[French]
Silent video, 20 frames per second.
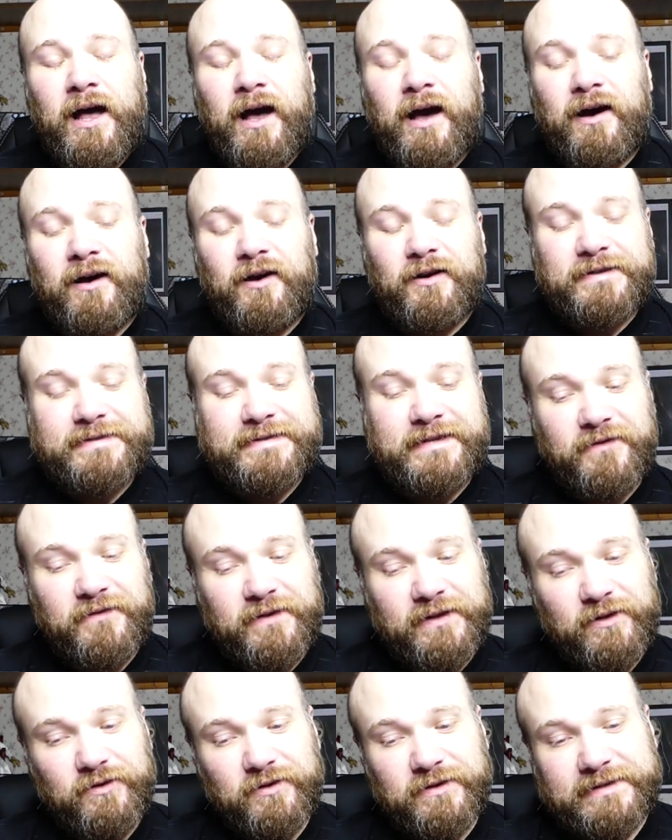Alors, cette
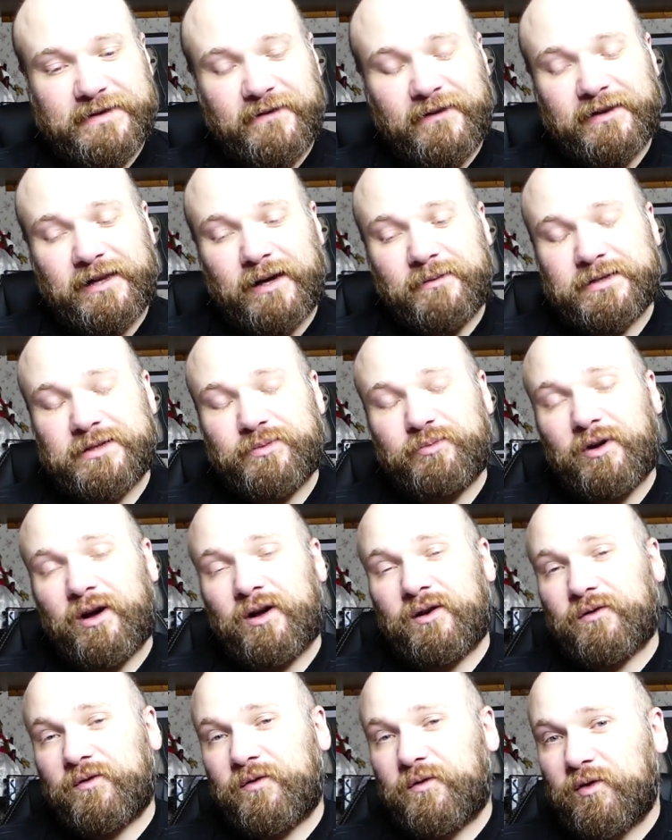vidéo, ça va être un petit peu
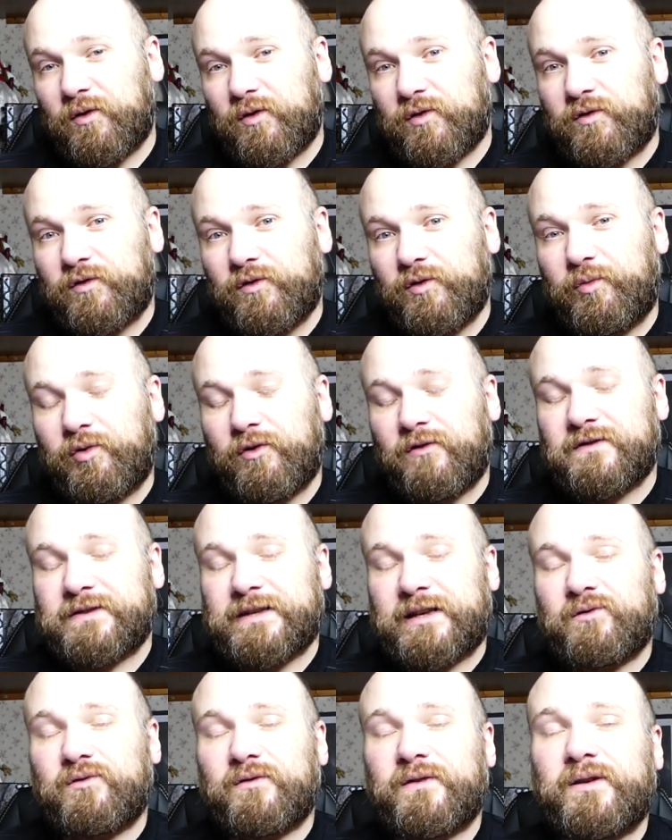un fourre pour
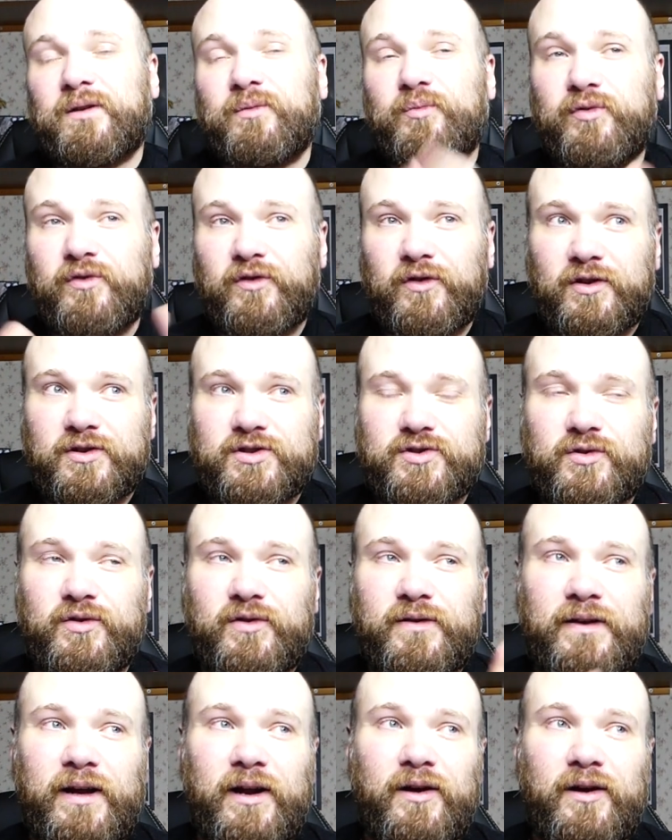vous annoncer plusieurs choses.